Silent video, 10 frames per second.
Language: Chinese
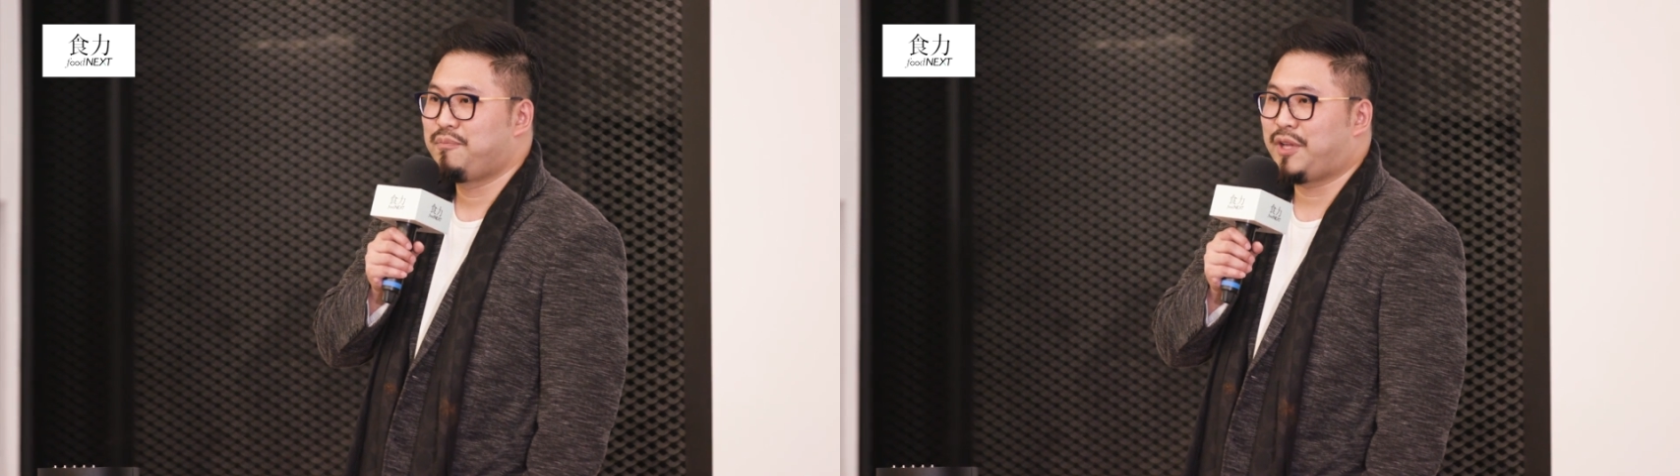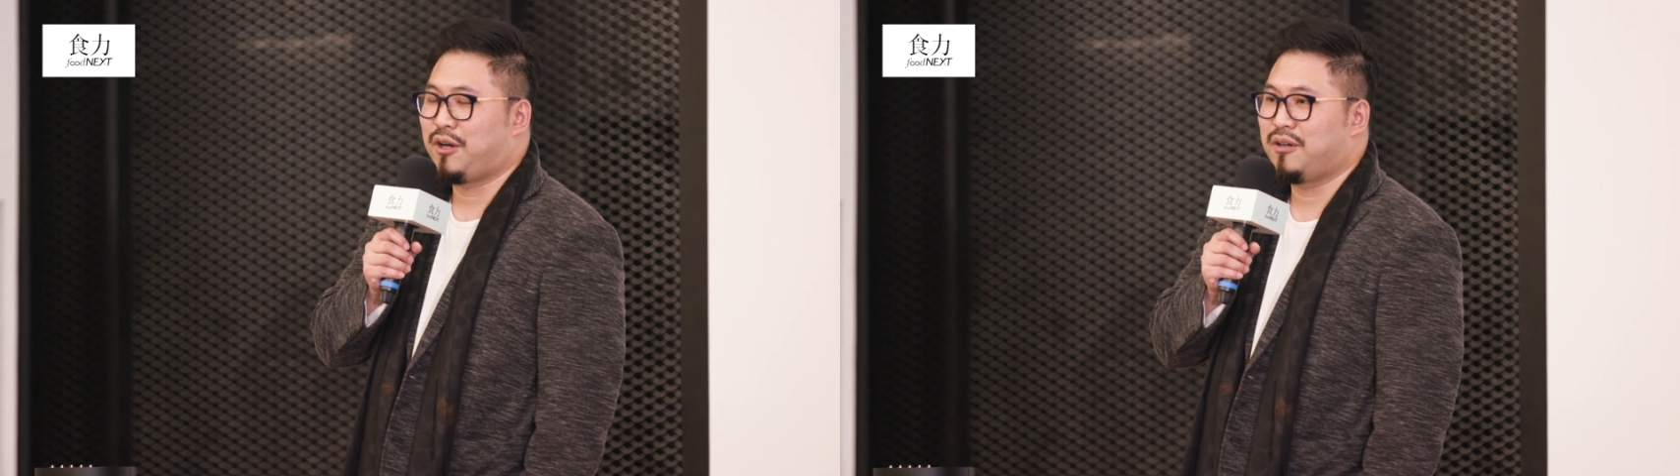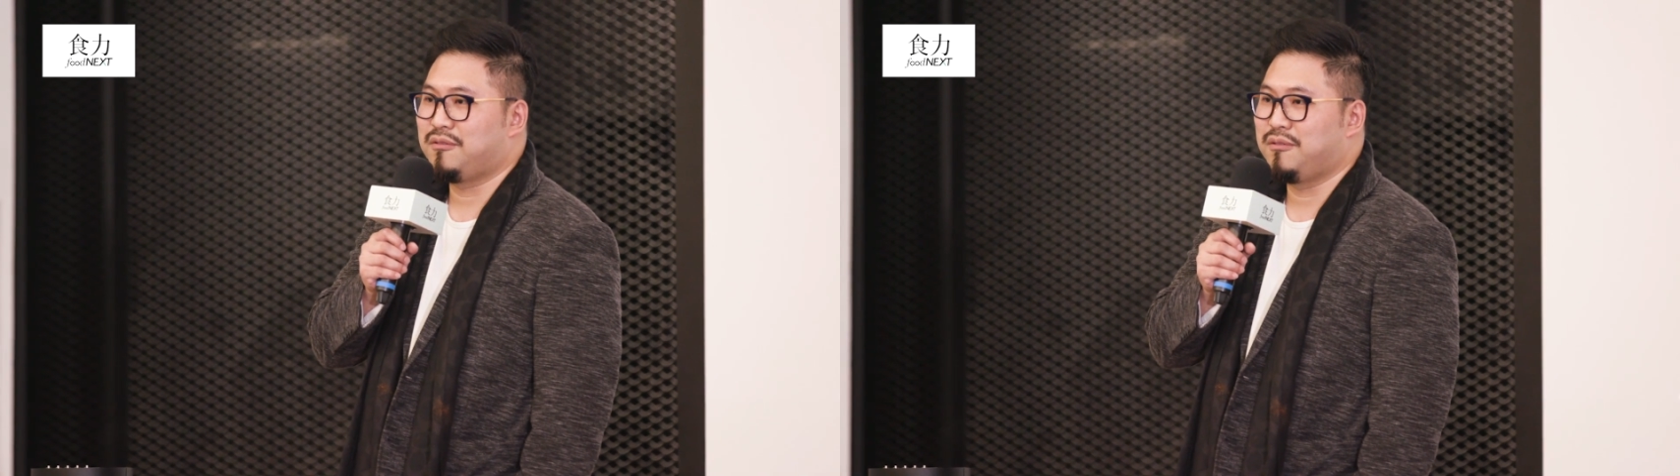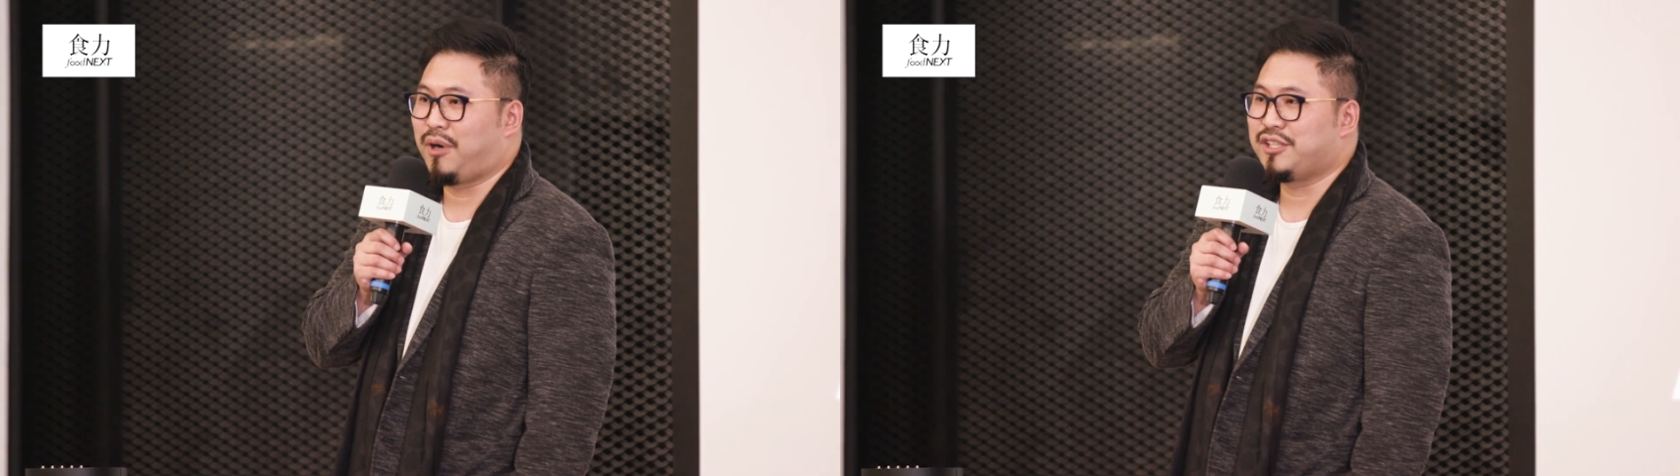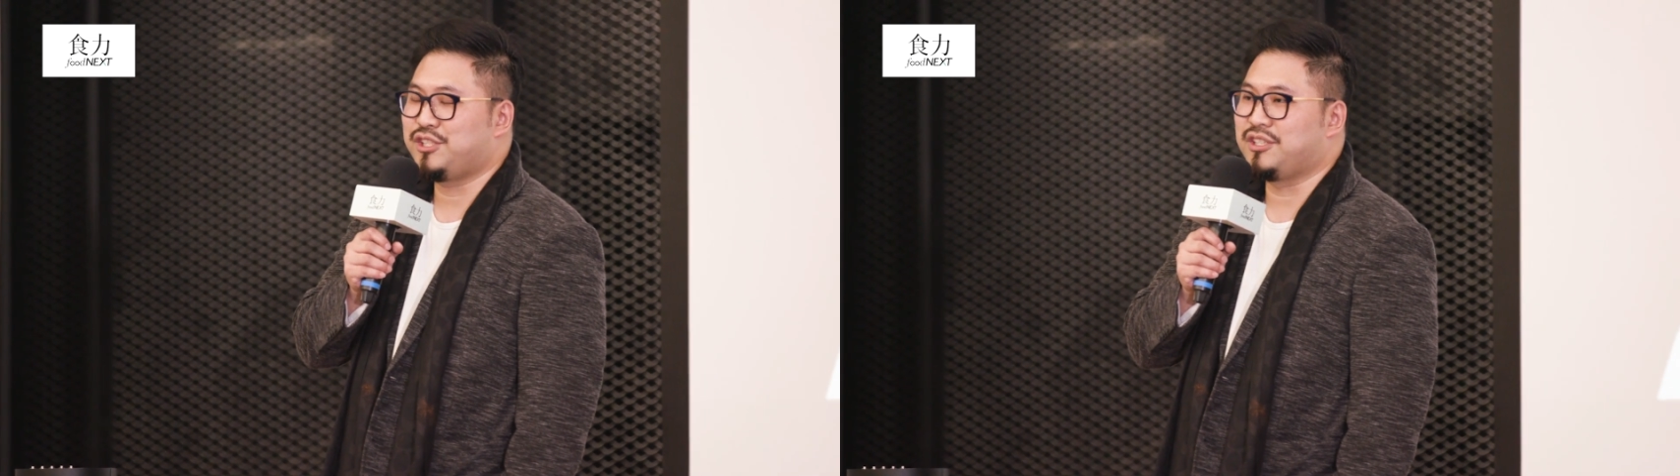那我
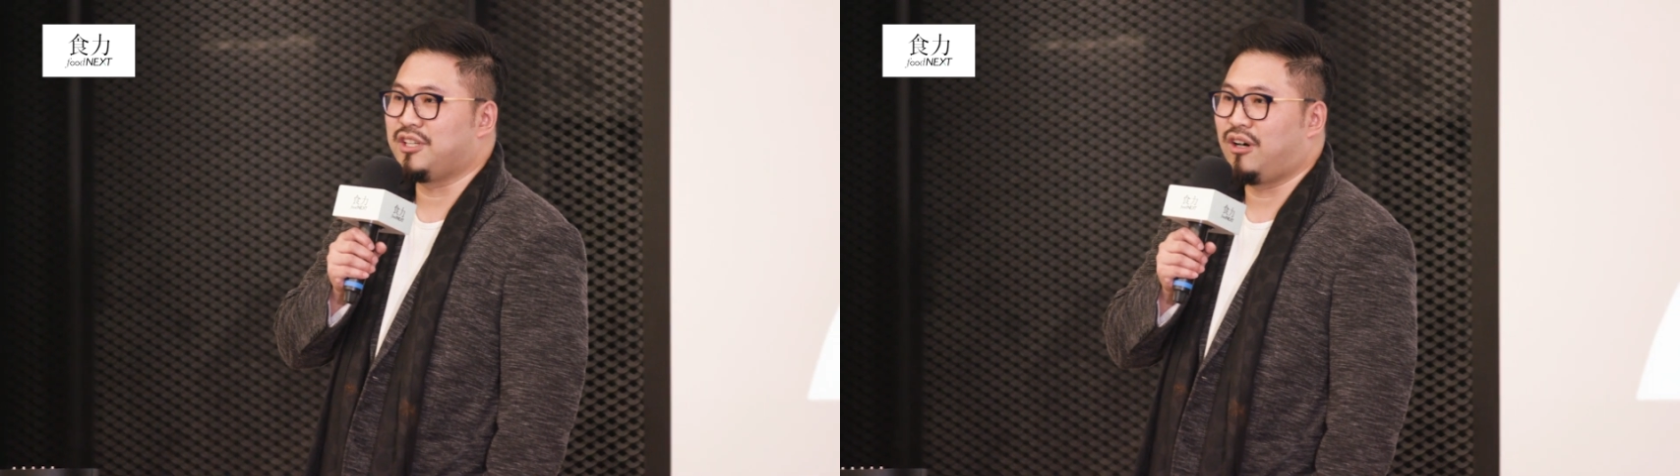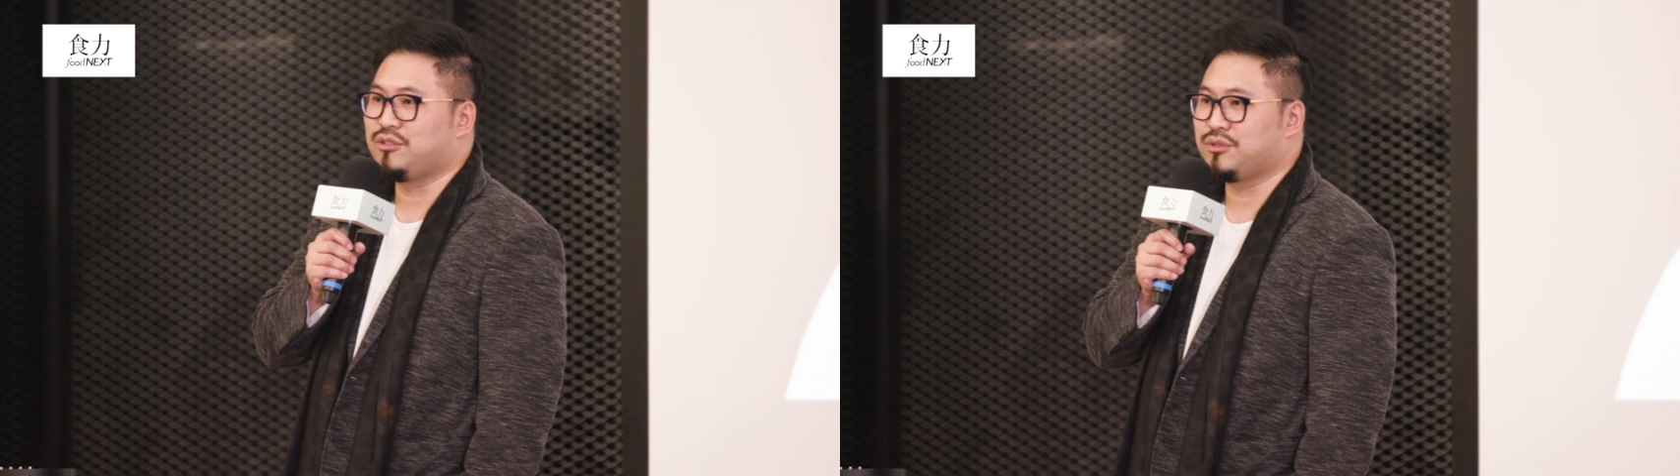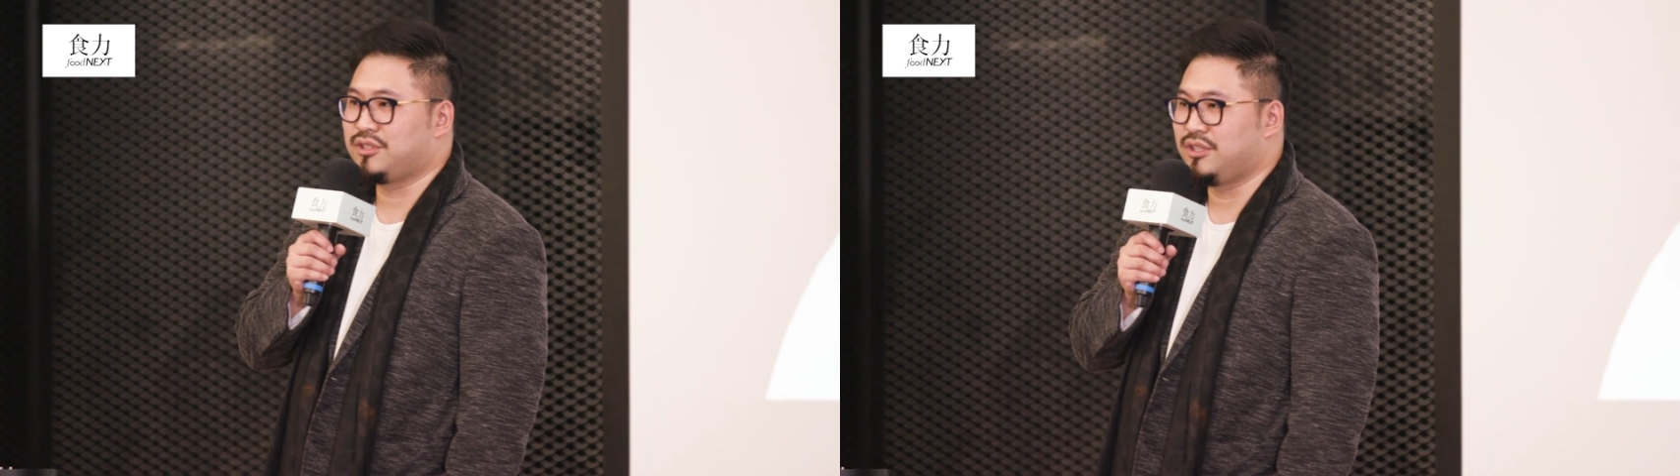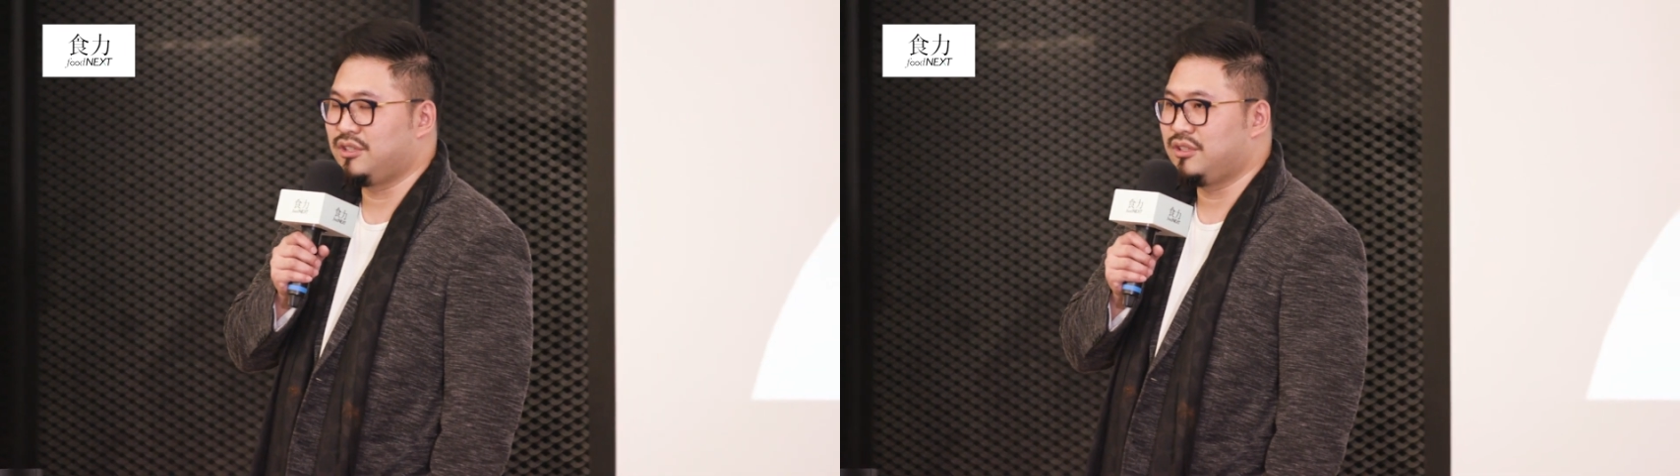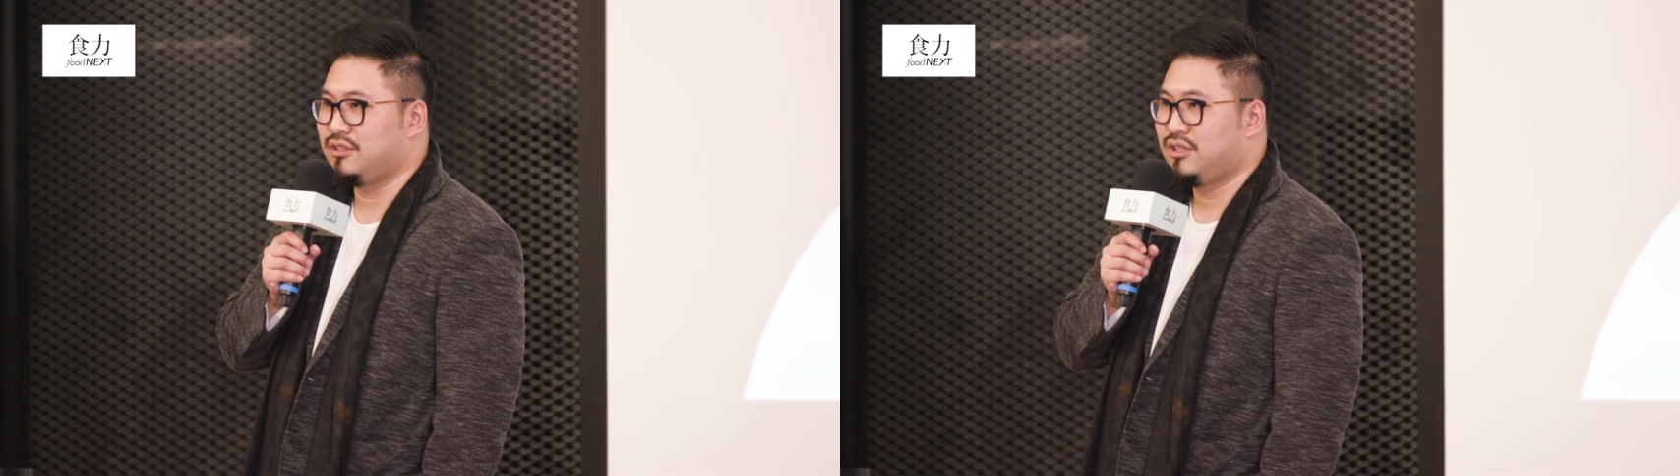还记得哦，就
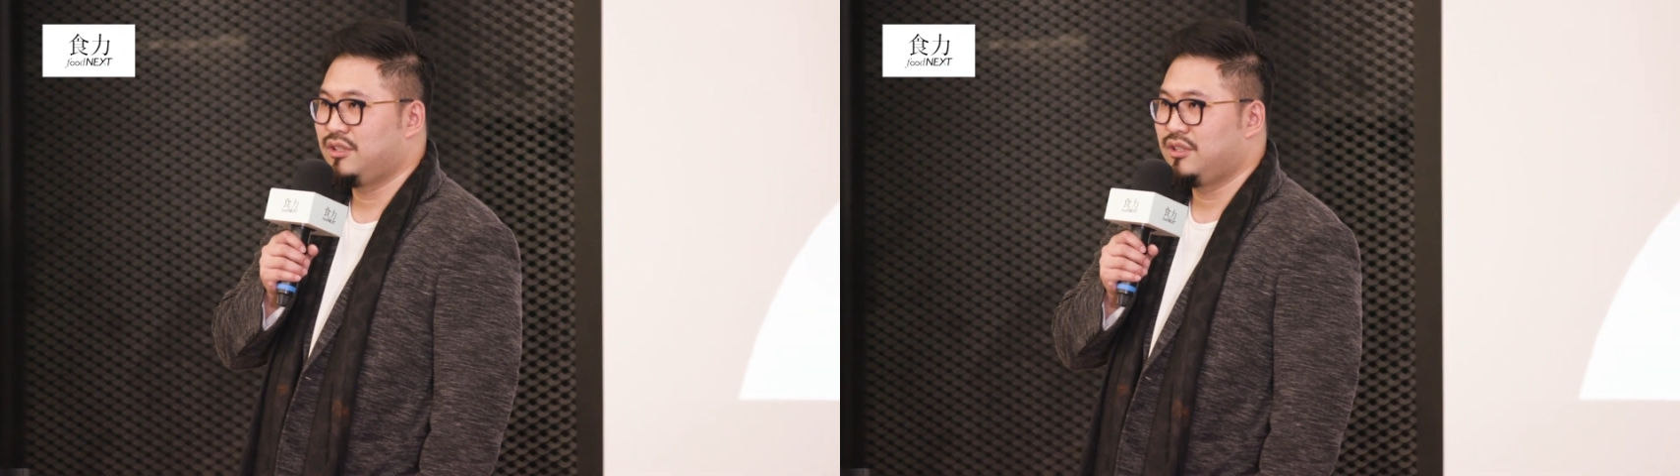是